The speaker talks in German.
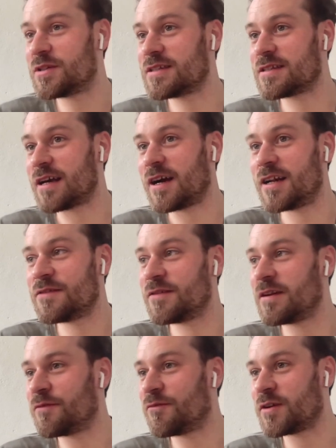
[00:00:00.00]
die
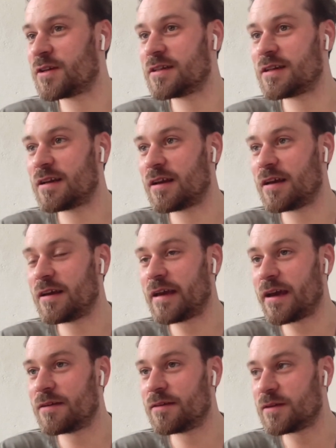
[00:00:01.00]
Zahlen von den
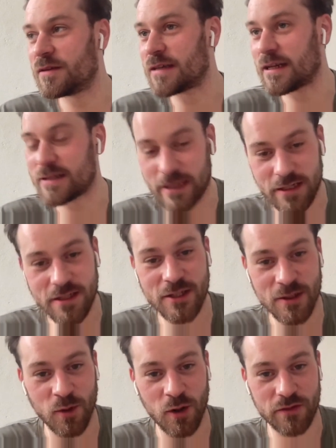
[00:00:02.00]
äh,
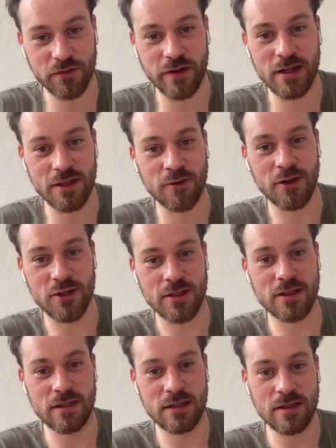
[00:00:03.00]
tatsächlichen Mordfällen in Deutschland
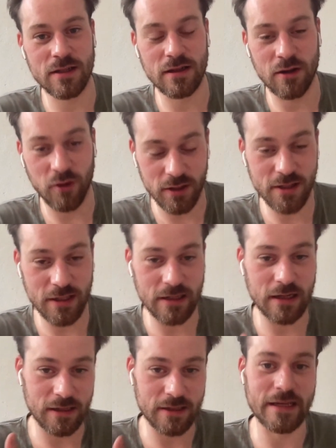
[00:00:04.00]
sind Gott sei
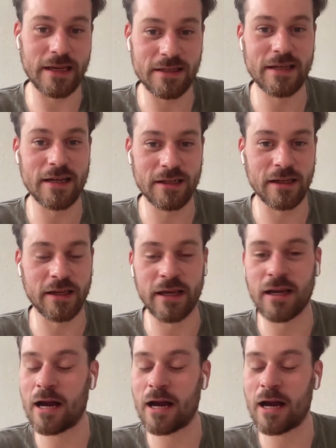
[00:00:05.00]
Dank sehr, sehr gering,